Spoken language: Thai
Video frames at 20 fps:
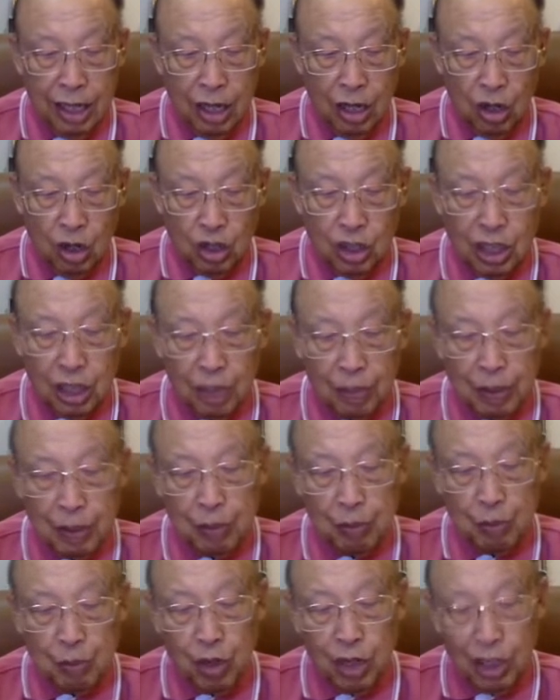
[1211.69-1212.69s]
ก็ถึกวิน
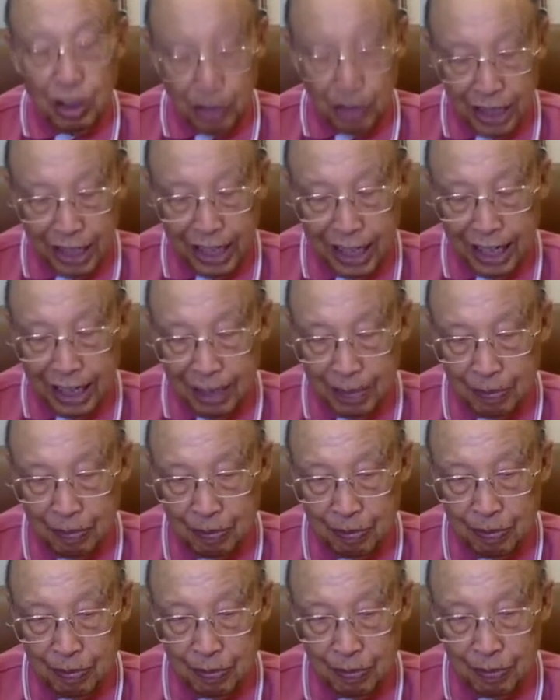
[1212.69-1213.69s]
ปัวแล้วเซนกัน
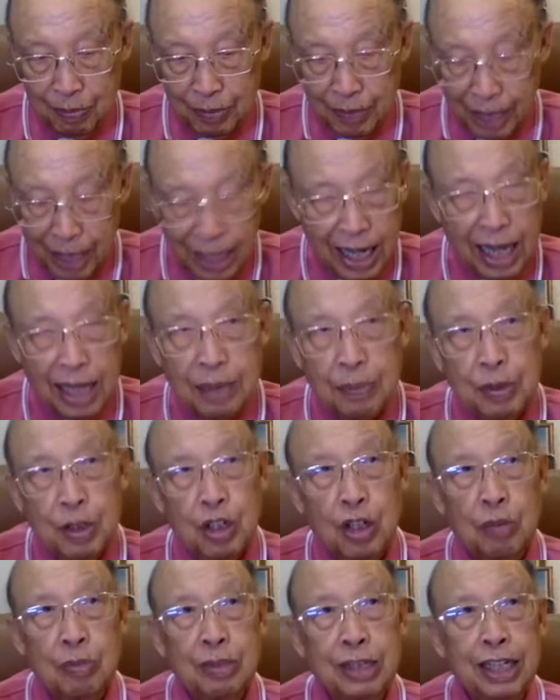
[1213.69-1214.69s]
ง่ายๆพี่น้อง
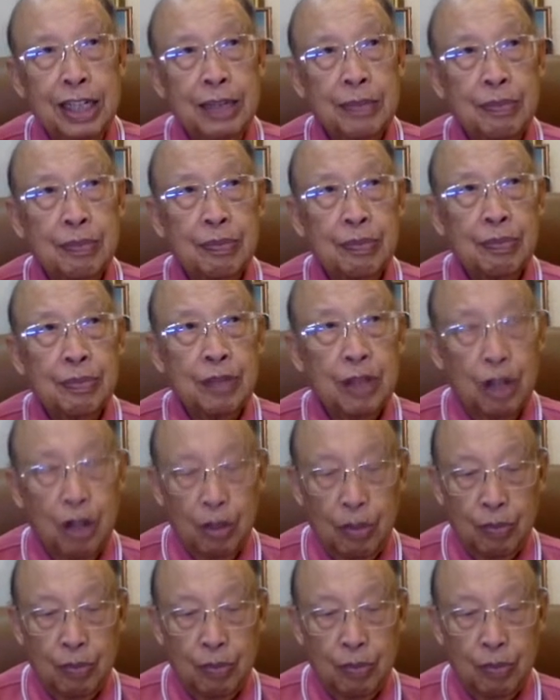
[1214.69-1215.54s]
มือนี่เนาะ